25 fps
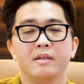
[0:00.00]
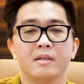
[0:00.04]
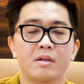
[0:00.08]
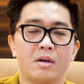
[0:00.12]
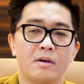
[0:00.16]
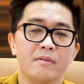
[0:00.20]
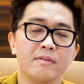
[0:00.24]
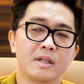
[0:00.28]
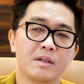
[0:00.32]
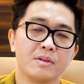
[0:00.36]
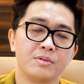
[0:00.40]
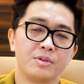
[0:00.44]

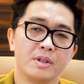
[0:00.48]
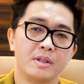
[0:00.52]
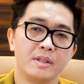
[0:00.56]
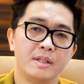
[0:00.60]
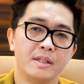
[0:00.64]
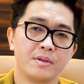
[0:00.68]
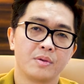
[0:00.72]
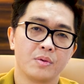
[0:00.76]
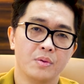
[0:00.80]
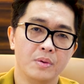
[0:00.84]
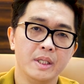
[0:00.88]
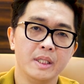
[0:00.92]
nói về câu chuyện
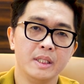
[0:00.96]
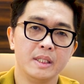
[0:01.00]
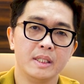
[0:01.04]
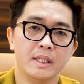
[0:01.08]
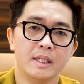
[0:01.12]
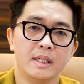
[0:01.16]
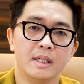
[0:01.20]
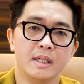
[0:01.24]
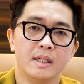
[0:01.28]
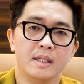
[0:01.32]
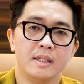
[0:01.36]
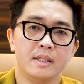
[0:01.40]
thi quỹ
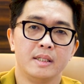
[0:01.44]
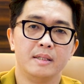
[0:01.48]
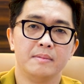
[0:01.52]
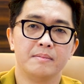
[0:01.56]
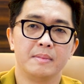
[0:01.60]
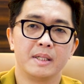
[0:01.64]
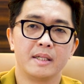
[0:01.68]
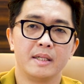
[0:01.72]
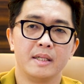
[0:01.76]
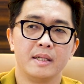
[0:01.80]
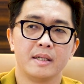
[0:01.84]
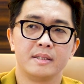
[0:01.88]
thì
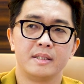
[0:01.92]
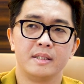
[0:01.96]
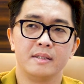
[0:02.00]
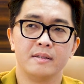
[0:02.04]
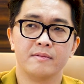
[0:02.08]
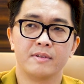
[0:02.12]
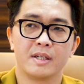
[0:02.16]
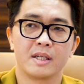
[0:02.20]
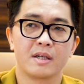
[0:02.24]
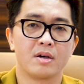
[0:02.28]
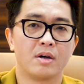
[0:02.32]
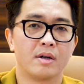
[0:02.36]
mình nghĩ là chỉ
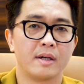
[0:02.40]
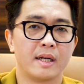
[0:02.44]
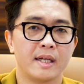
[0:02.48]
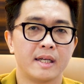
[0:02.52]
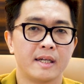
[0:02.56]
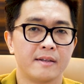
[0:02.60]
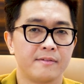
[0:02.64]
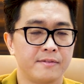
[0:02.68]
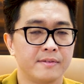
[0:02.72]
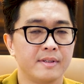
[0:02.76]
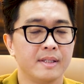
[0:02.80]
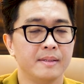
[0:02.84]
vẫn còn
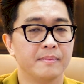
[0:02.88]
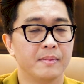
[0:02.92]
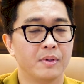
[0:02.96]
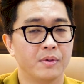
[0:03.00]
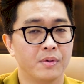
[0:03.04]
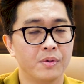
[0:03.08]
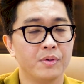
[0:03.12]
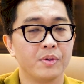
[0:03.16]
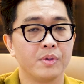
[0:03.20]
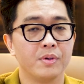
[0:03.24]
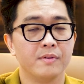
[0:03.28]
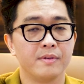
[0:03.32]

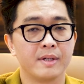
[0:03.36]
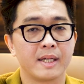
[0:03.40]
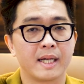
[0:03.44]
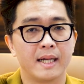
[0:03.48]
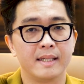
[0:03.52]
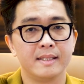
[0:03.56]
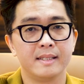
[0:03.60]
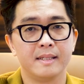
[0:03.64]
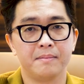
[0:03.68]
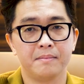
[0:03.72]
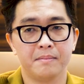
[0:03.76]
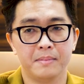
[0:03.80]
FDMO đối với
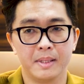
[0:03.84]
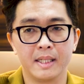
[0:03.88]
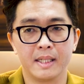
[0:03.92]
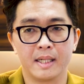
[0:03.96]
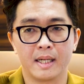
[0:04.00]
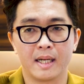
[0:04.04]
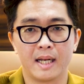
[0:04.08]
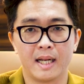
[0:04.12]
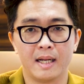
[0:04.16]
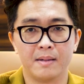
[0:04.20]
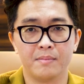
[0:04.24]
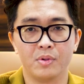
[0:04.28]
cá nhân mình
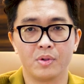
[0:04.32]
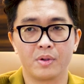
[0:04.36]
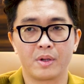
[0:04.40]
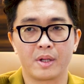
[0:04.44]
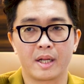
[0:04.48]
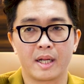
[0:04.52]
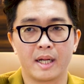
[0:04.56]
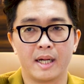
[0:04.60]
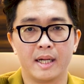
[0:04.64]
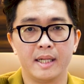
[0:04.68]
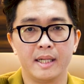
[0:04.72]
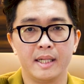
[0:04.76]
là một
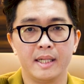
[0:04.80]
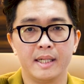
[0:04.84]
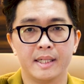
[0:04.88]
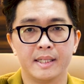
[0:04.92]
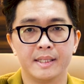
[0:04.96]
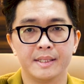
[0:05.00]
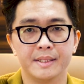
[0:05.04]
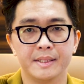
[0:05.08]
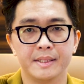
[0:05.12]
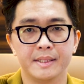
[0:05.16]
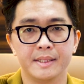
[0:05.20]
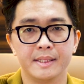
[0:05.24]
cái
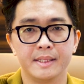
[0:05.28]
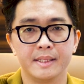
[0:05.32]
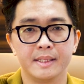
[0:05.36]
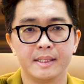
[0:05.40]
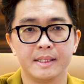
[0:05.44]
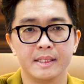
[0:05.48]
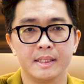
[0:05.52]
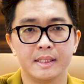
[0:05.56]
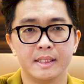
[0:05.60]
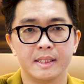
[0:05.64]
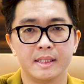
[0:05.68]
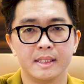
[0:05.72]
uh,
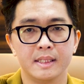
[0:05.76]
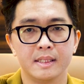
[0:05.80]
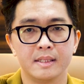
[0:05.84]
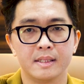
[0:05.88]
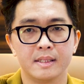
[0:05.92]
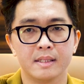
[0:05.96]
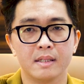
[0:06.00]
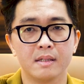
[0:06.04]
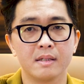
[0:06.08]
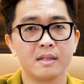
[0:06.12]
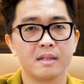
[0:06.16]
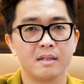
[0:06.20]

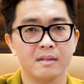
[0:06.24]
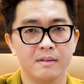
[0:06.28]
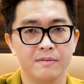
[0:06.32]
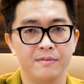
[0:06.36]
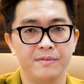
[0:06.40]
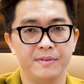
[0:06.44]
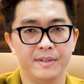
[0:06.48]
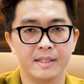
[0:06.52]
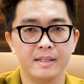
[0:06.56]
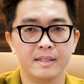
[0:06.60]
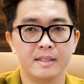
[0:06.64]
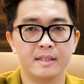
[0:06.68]
ứng cử
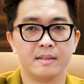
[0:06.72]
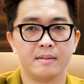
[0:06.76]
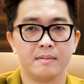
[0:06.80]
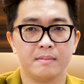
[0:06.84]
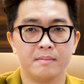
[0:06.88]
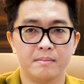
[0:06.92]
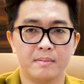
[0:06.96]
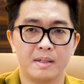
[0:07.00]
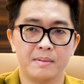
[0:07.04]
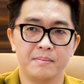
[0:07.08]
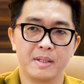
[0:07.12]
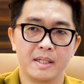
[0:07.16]
viên
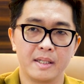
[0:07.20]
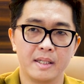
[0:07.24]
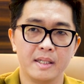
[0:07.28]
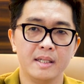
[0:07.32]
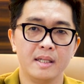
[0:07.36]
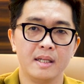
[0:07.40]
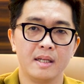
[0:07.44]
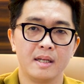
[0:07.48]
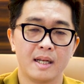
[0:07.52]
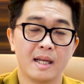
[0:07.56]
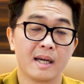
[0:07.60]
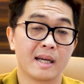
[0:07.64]
mà mình nghĩ
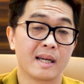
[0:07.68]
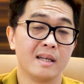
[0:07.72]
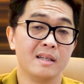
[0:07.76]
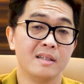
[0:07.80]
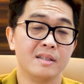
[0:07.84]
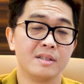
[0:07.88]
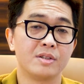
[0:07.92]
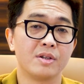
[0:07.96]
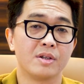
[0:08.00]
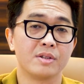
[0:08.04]
là cái lựa